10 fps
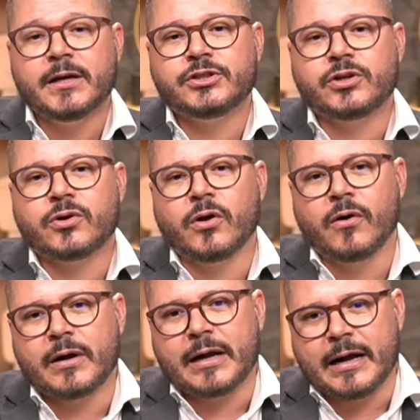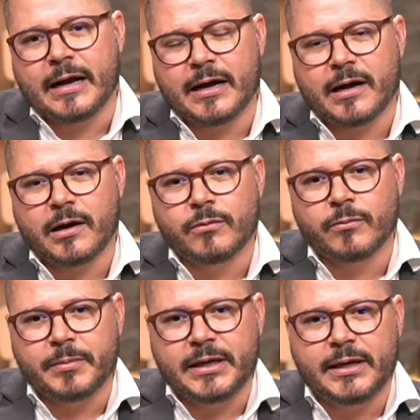de colocar um
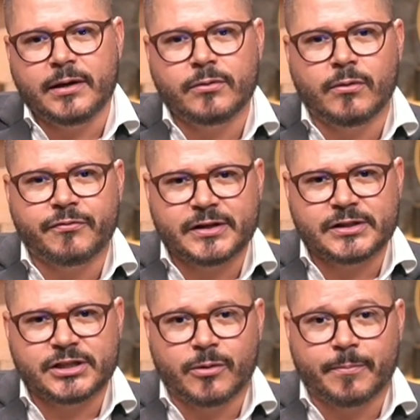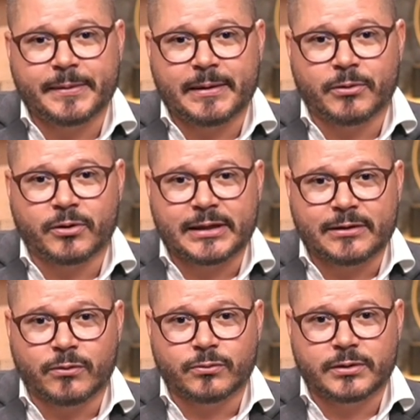milho ou um feijão para brotar
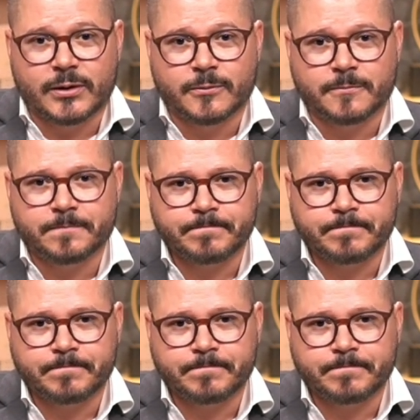no algodão?